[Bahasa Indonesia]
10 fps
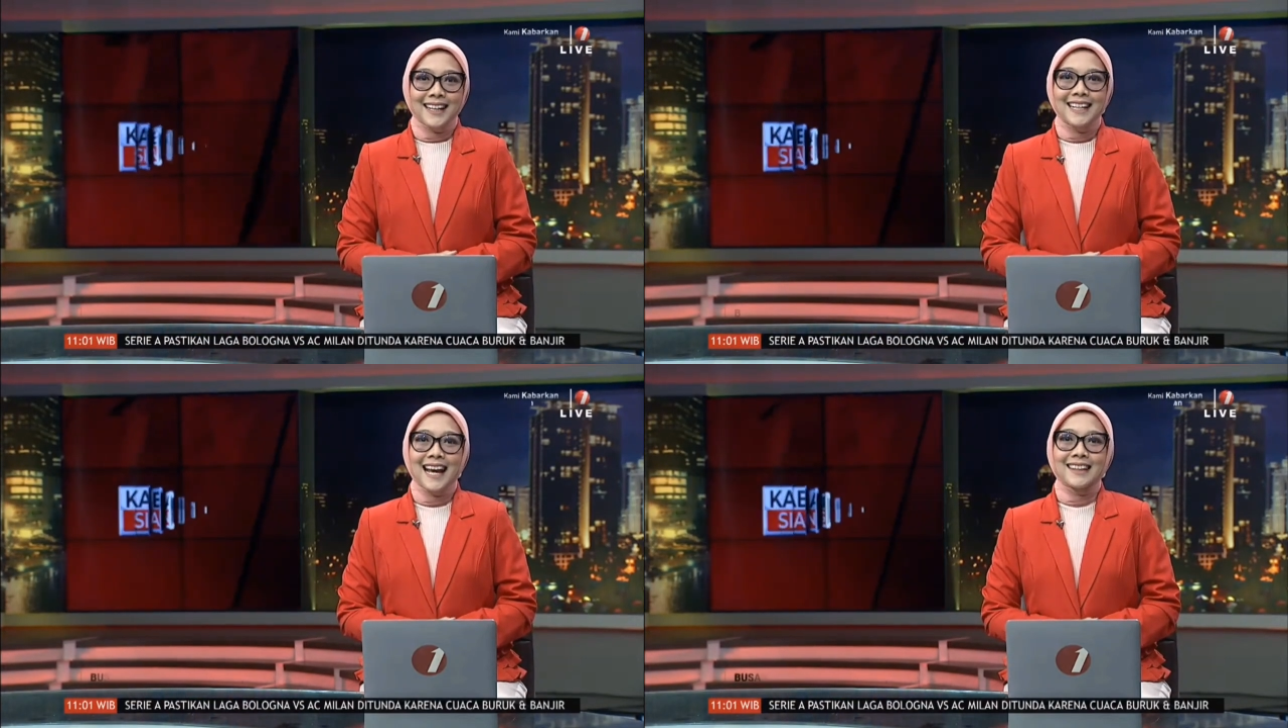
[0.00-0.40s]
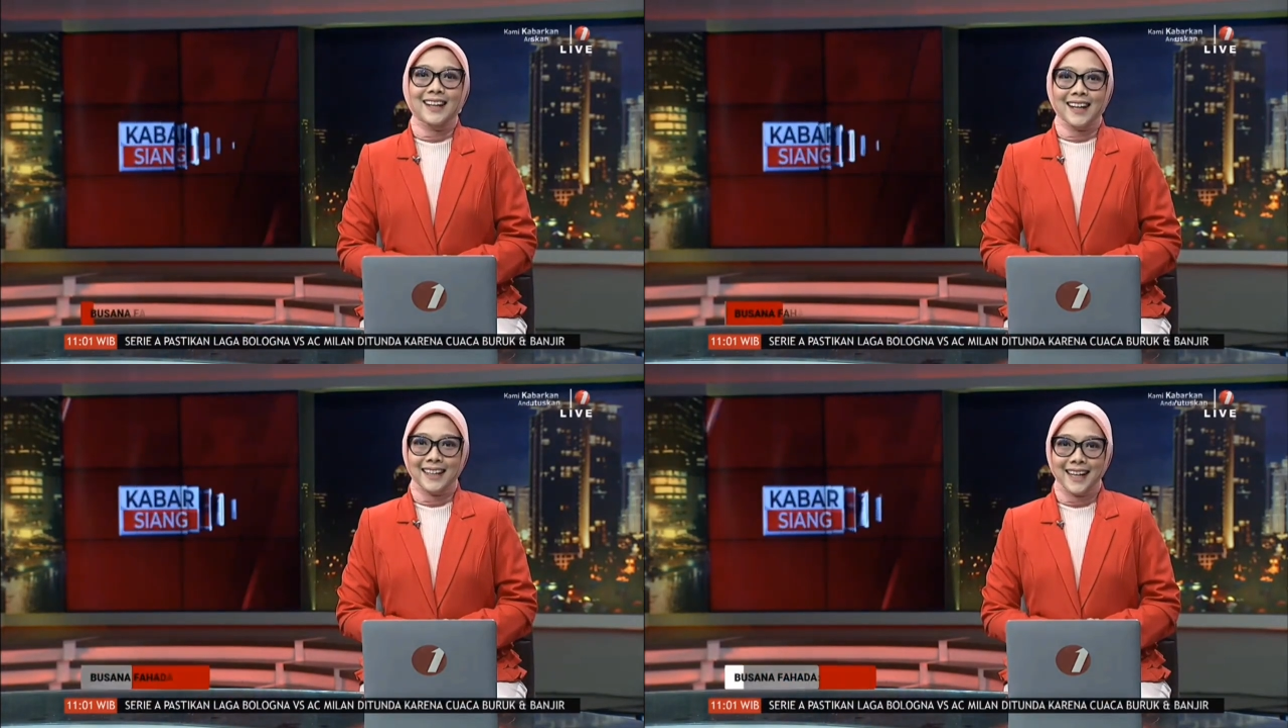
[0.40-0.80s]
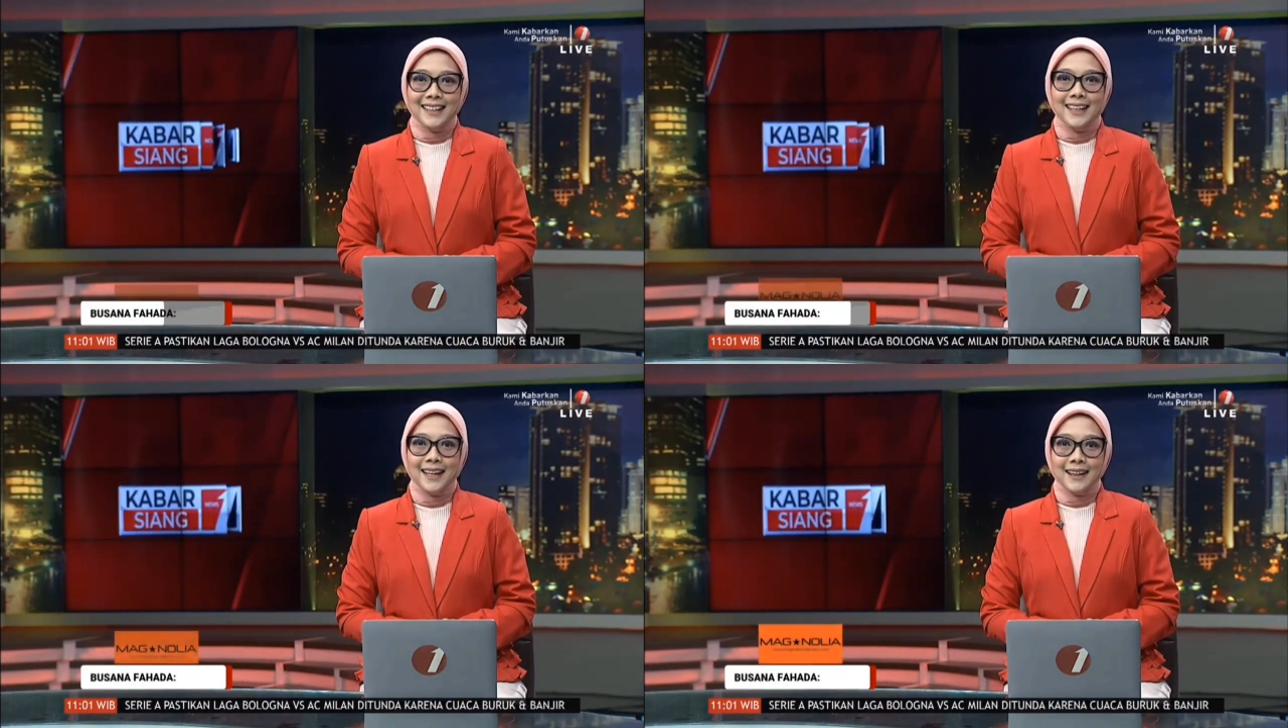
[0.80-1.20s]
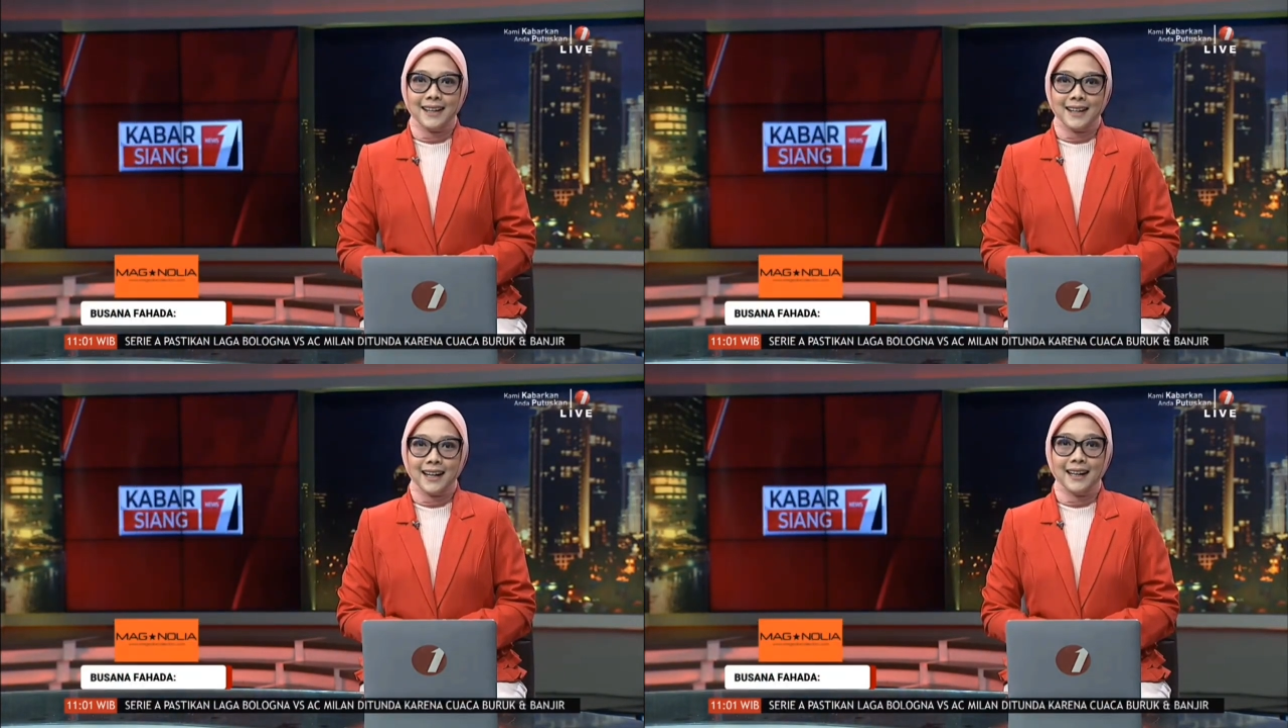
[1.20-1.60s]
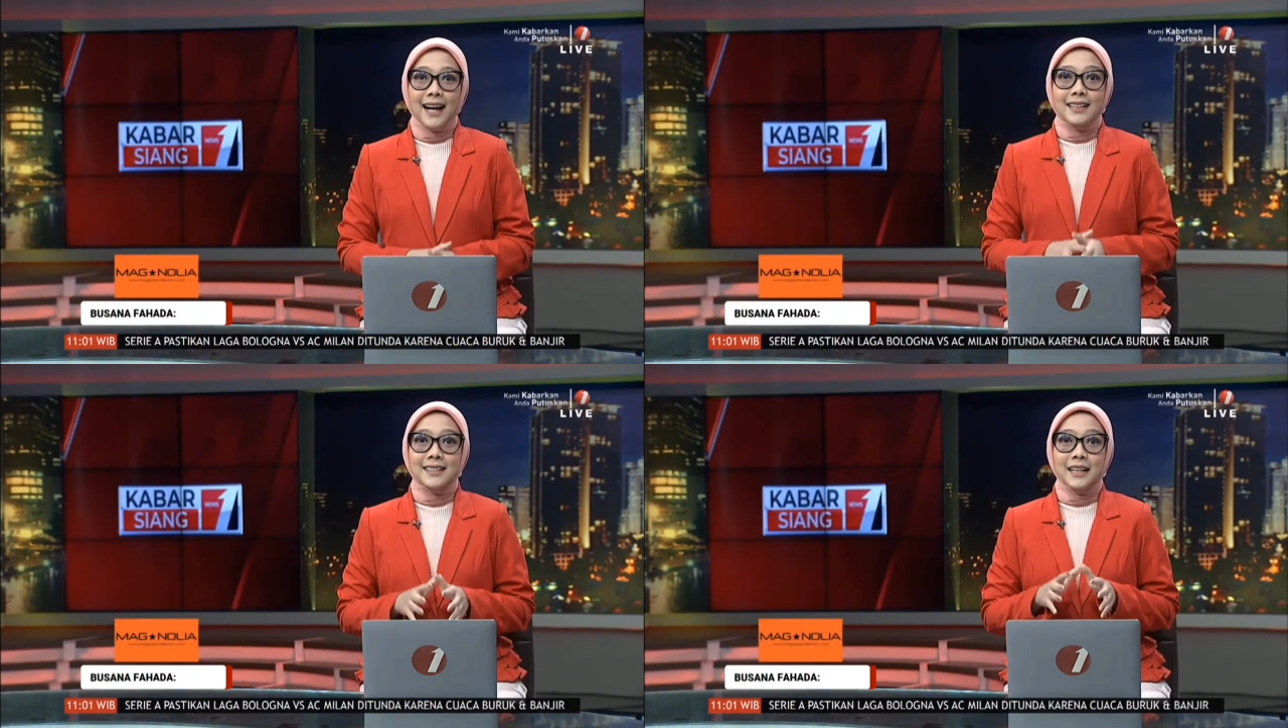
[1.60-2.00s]
Di antaranya adalah rangkaian
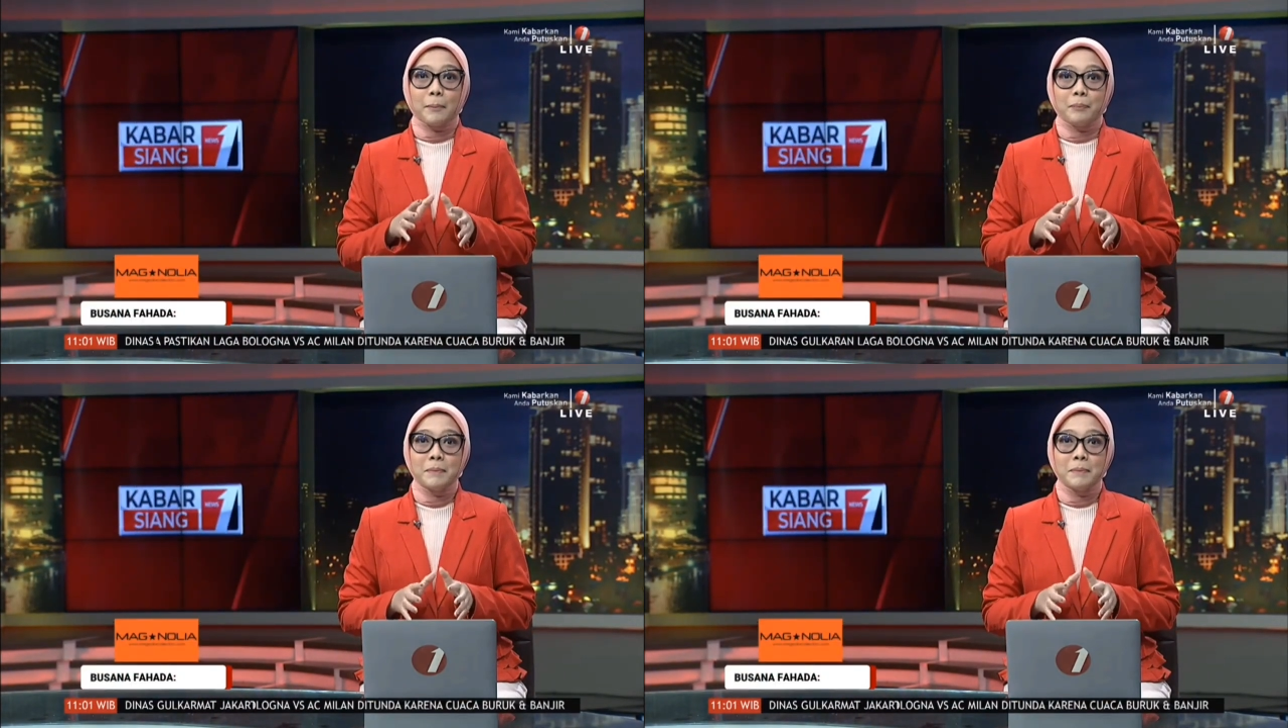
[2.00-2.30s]
acara